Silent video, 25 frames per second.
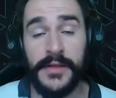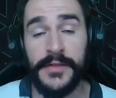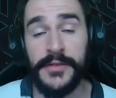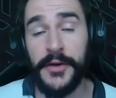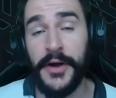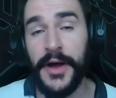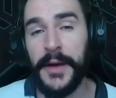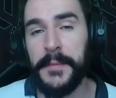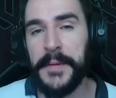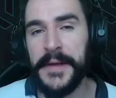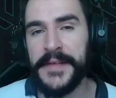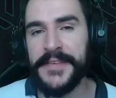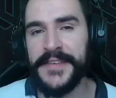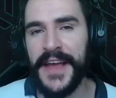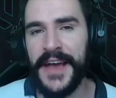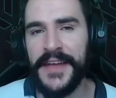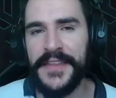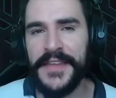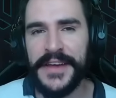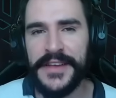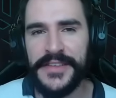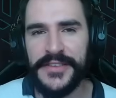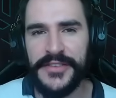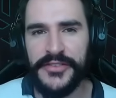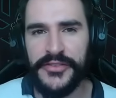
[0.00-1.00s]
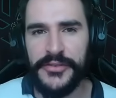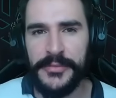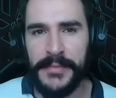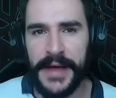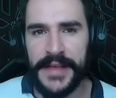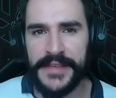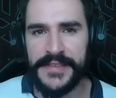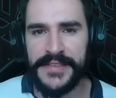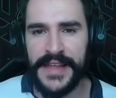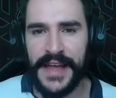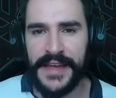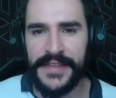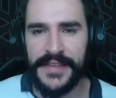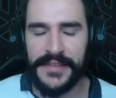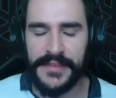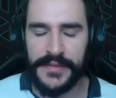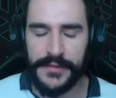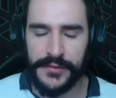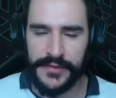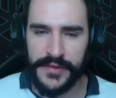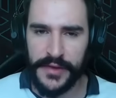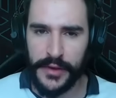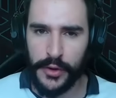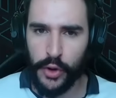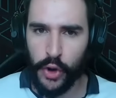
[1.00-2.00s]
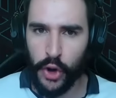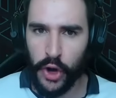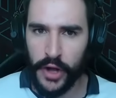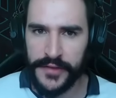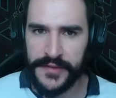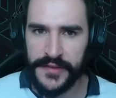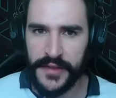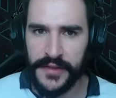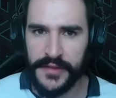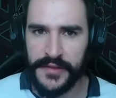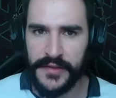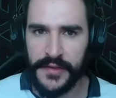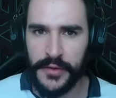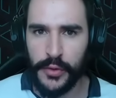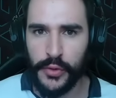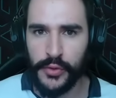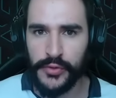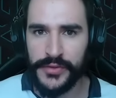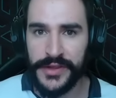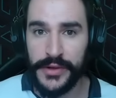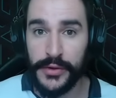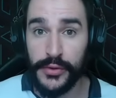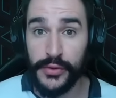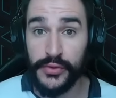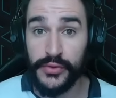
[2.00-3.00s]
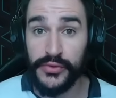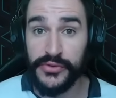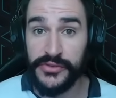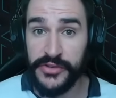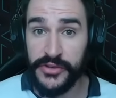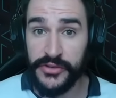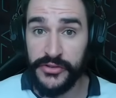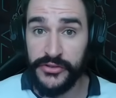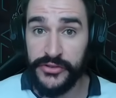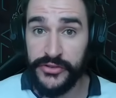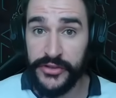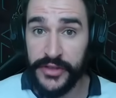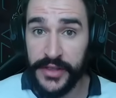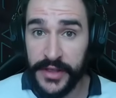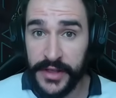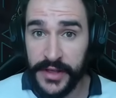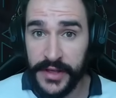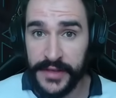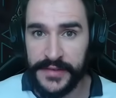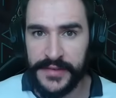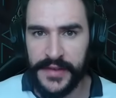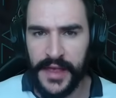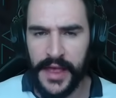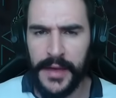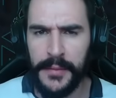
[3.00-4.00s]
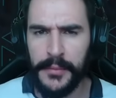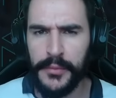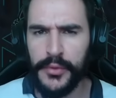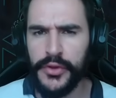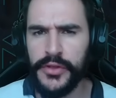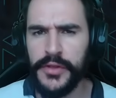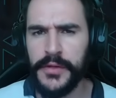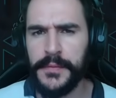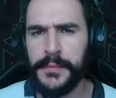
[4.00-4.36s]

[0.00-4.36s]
Então, rapaziada, antes de mais nada, se você gosta desse conteúdo de dicas, é muito